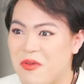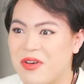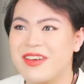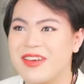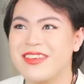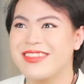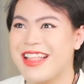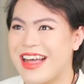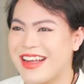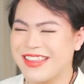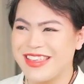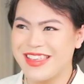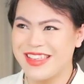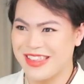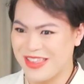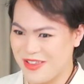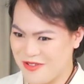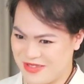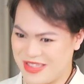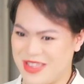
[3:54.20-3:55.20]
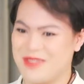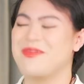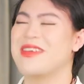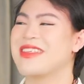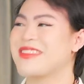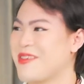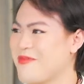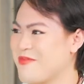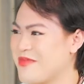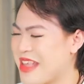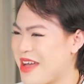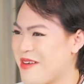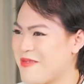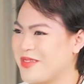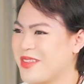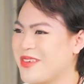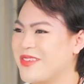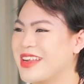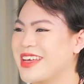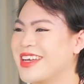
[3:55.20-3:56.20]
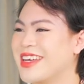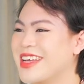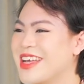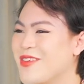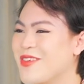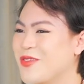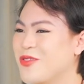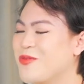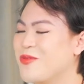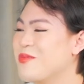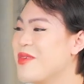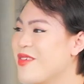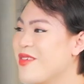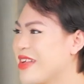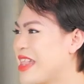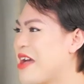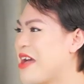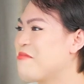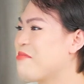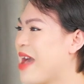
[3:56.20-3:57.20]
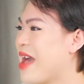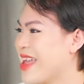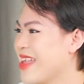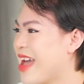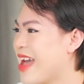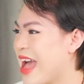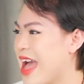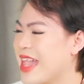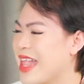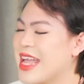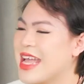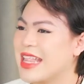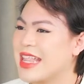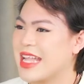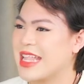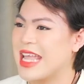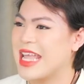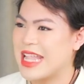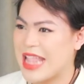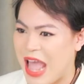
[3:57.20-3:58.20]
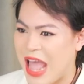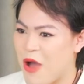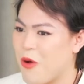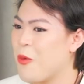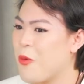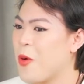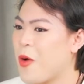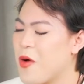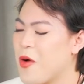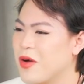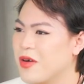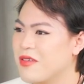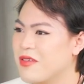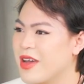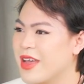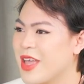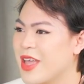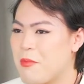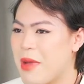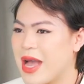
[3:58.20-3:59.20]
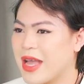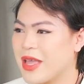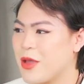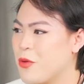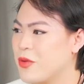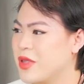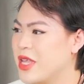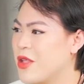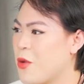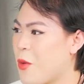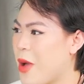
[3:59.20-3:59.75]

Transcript: mọi người đang nhìn kiểu nhìn mình chằm chằm xong là ví dụ bước vào thang máy chẳng hạn là thể nào cũng có người mà kiểu nhìn